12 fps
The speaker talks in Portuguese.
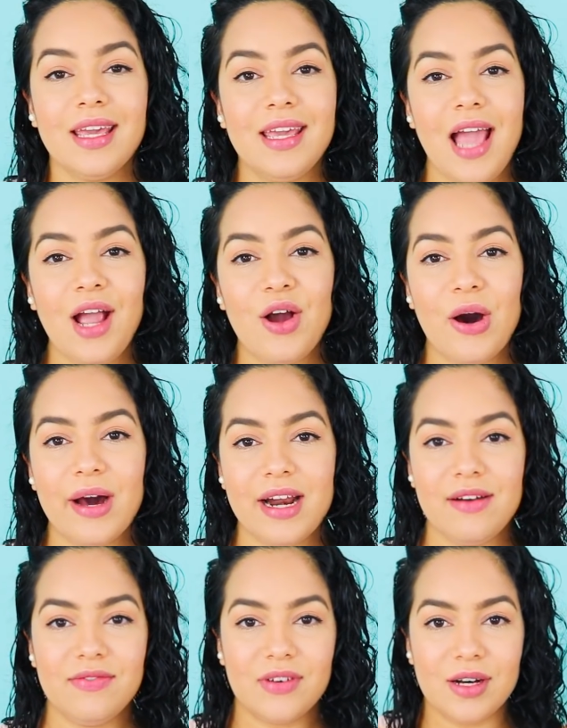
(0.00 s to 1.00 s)
E
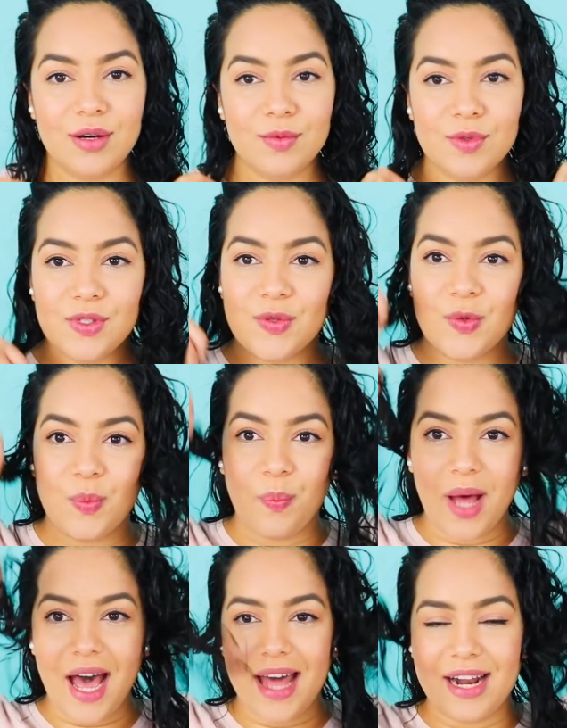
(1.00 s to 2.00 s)
agora vamos
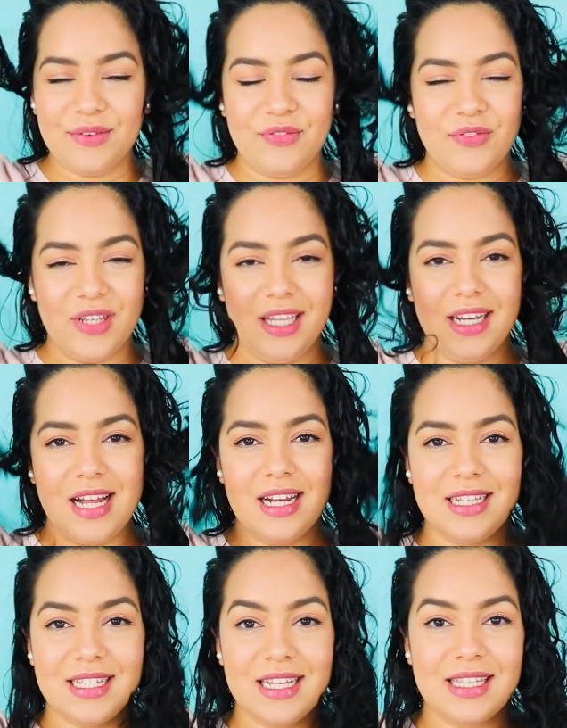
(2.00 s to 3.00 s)
para a
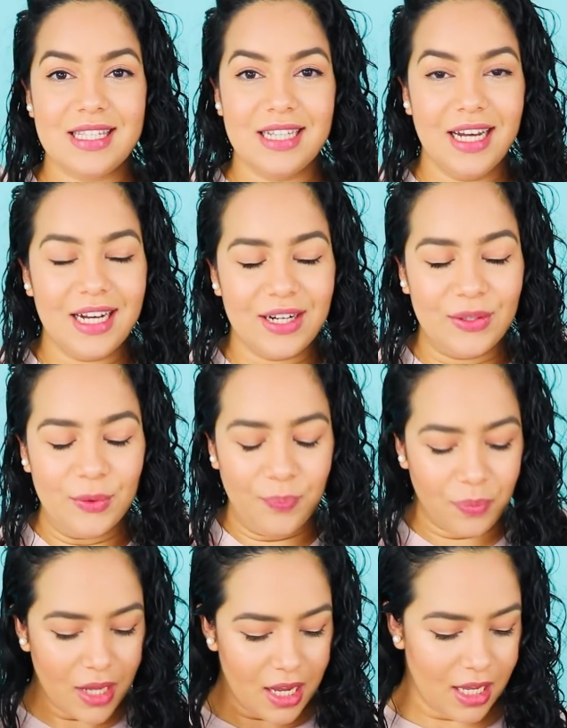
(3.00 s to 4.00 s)
finalização.